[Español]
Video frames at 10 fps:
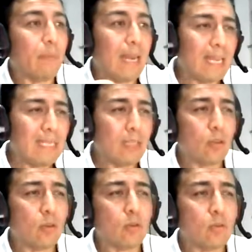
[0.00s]

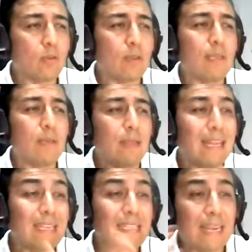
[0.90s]
parásitos y
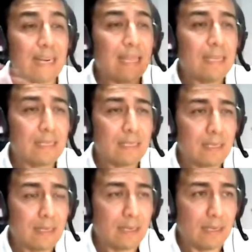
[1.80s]
las diarreas
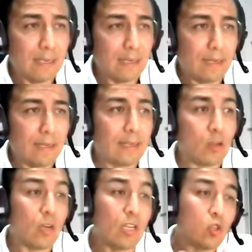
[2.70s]
eh,
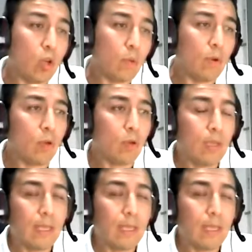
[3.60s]
con insomnio.